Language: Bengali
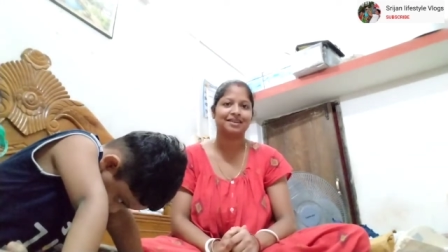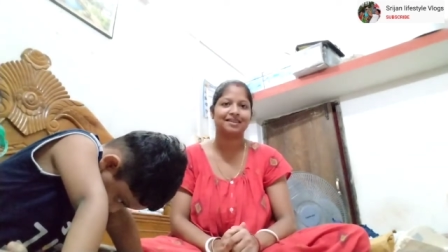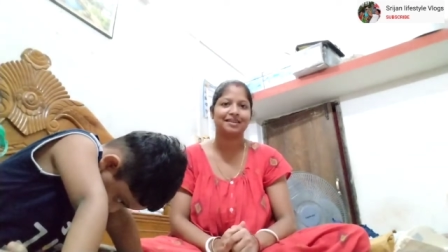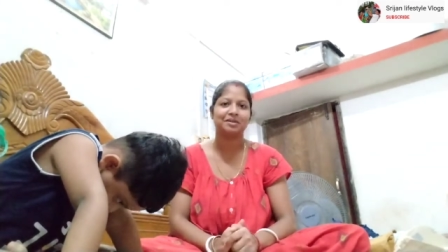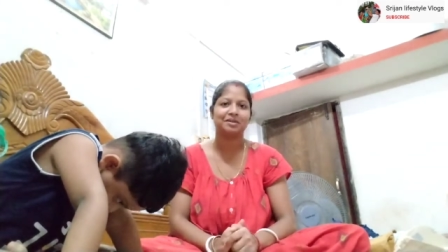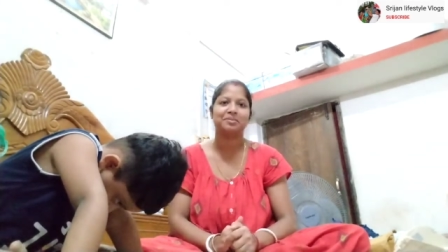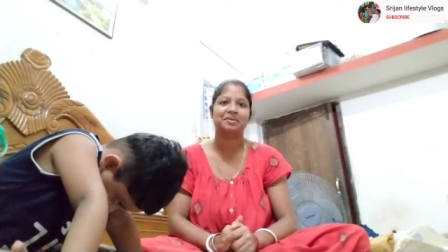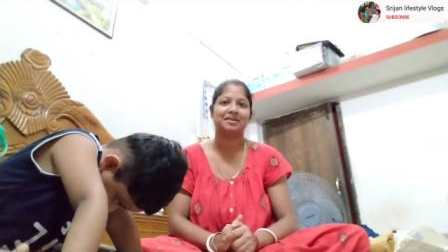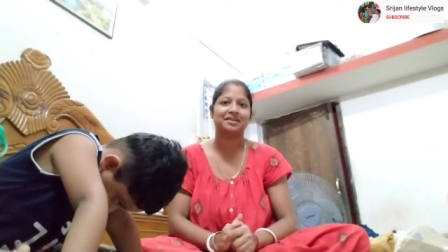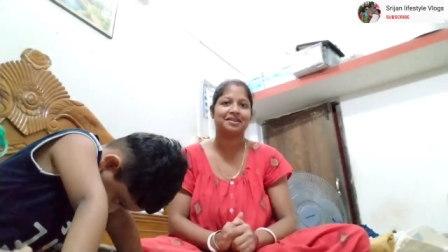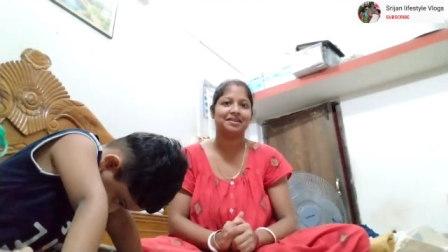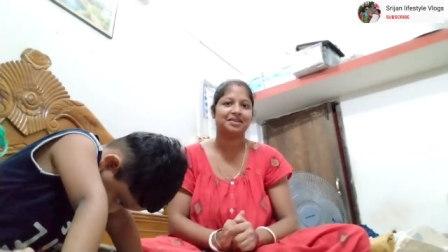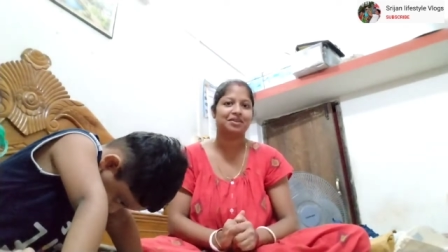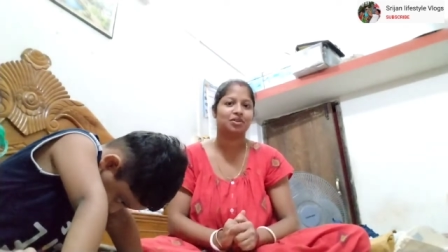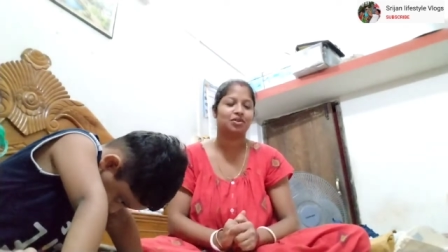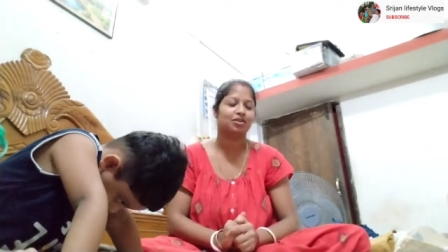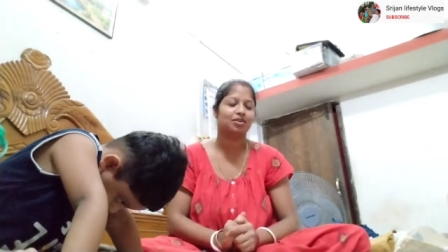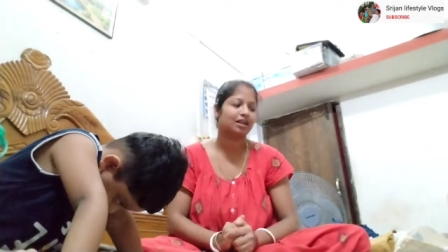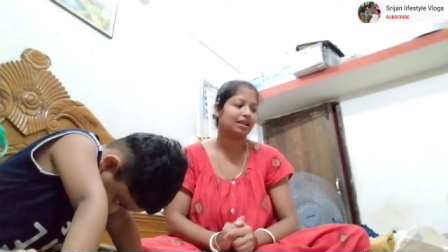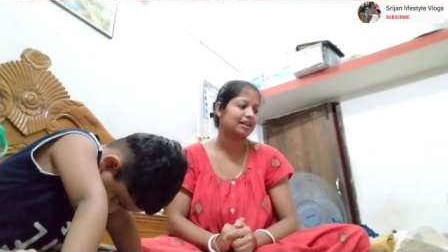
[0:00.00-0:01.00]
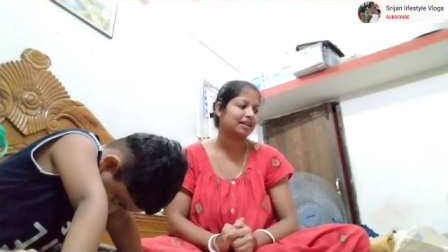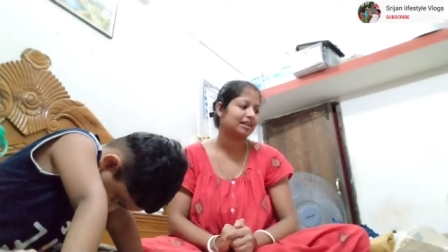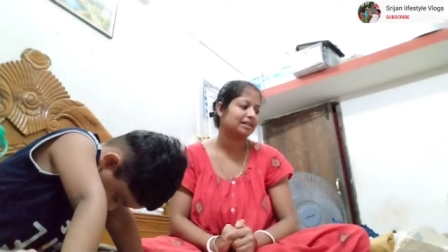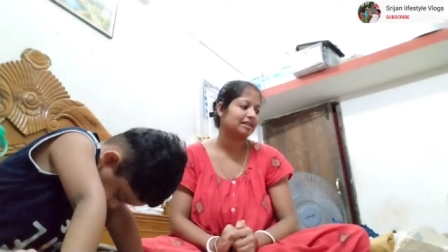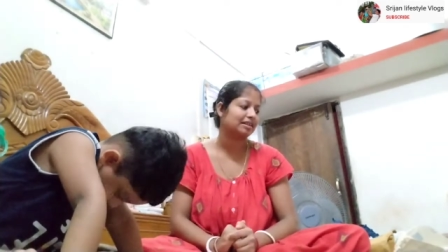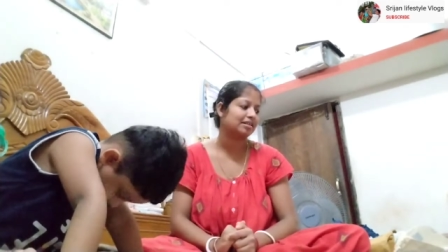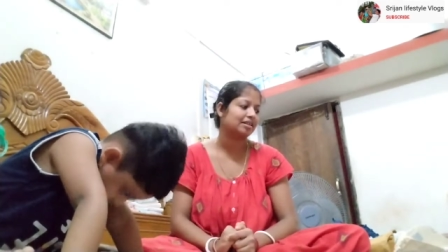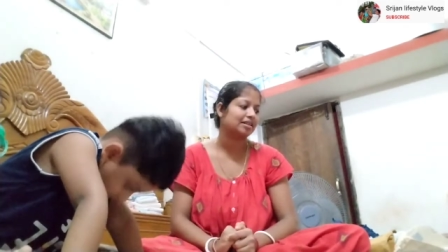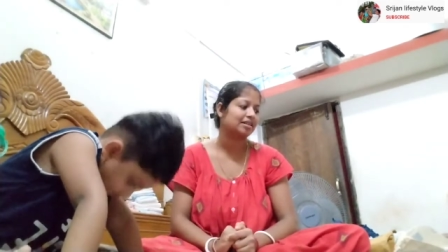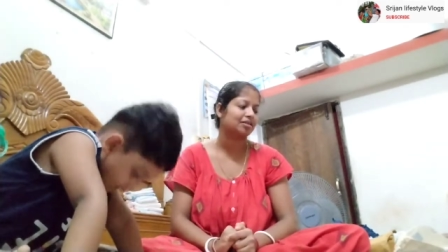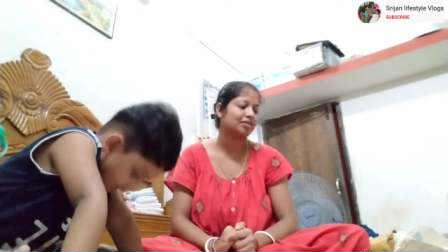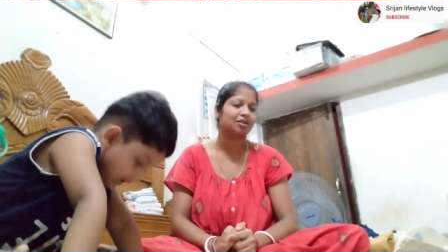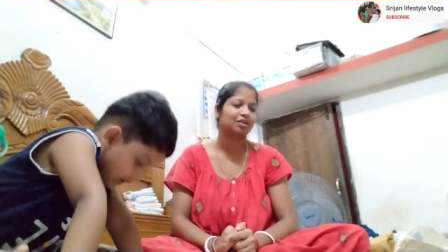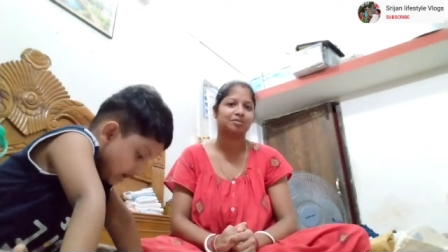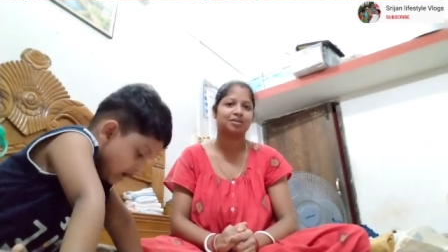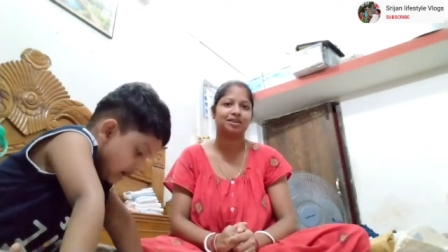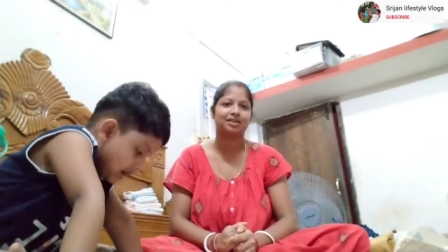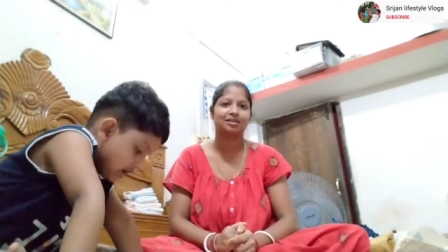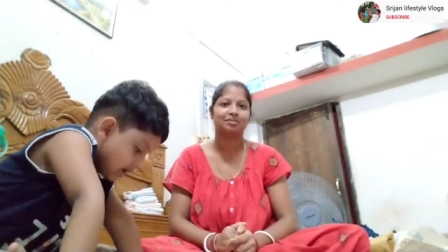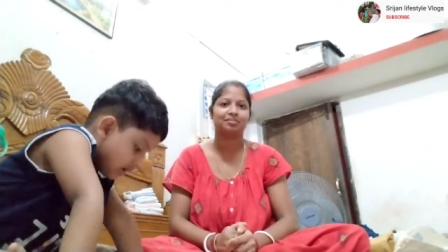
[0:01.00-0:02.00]
ডেলিভারি দিচ্ছিল ওই দাদাকে জিজ্ঞাসা করলাম
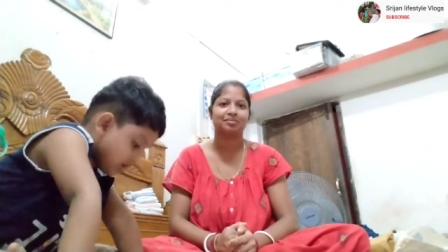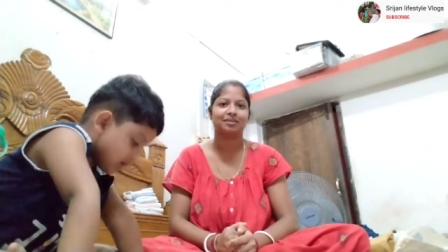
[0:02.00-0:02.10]
যে